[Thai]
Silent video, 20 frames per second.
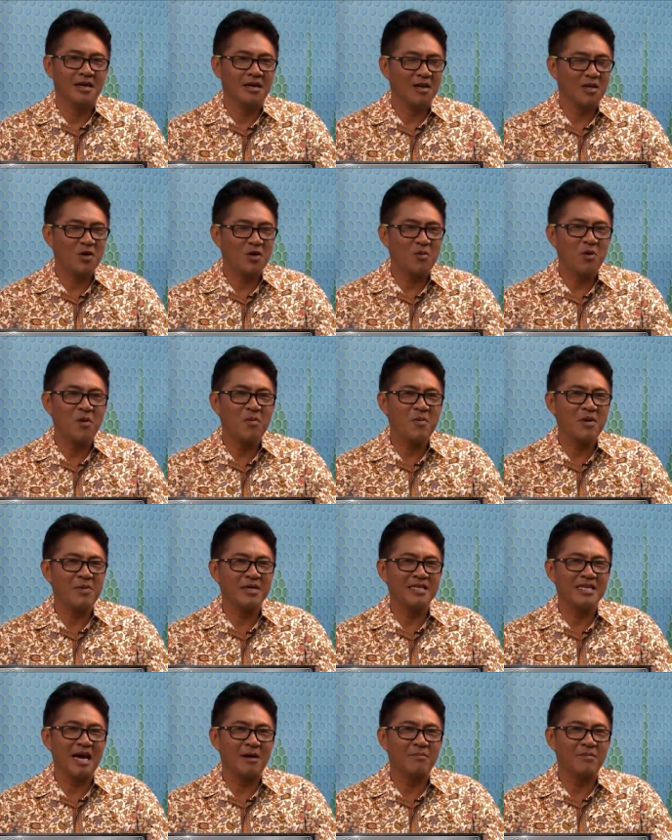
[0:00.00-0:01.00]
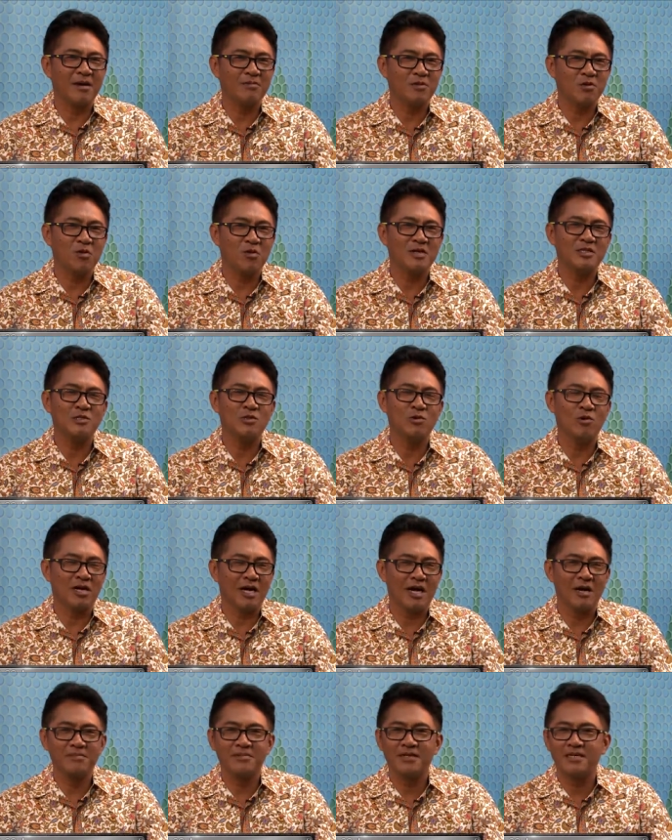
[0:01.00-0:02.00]
เราจะพบกันเป็นประจำครับทุกวันศุกร์
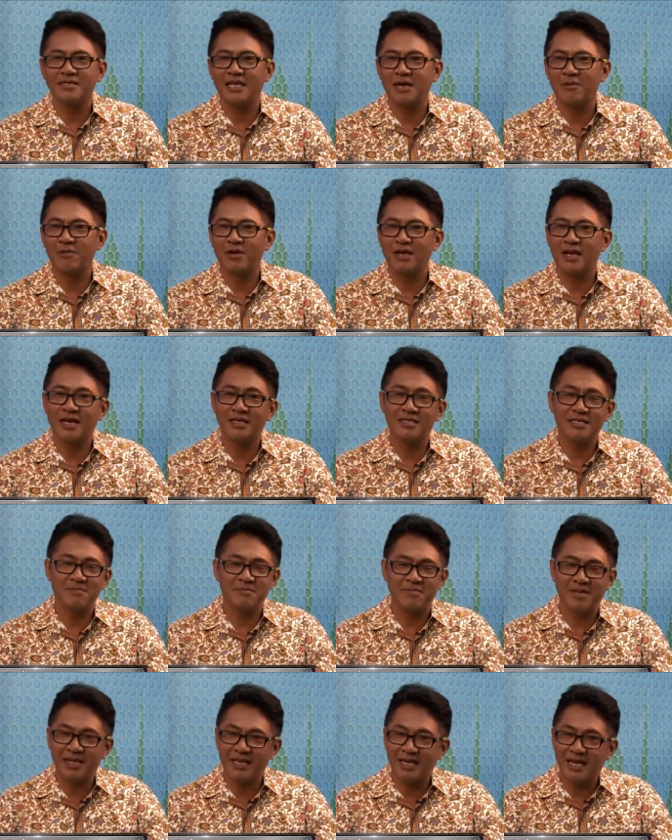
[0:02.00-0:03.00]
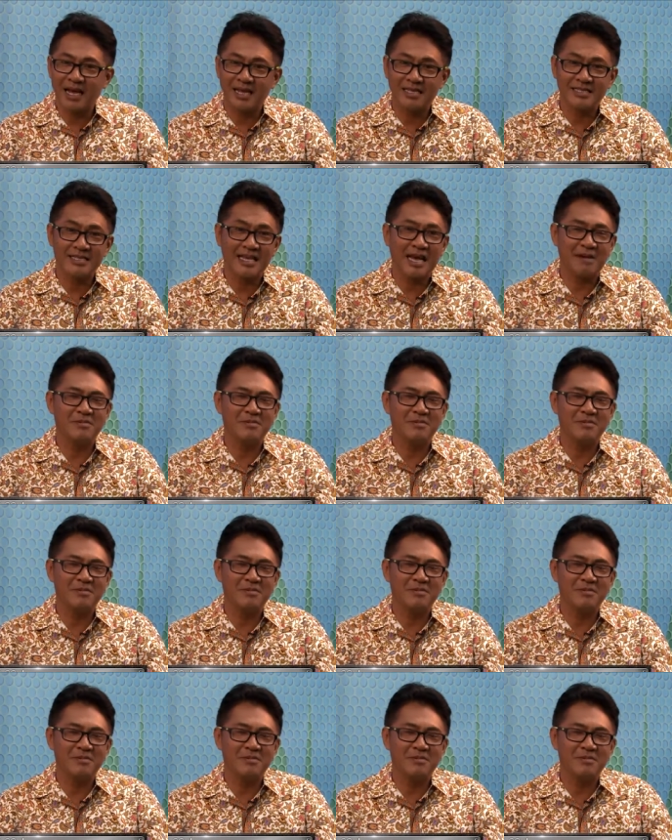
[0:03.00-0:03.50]
ครับตั้งแต่เวลา 10 นาฬิกา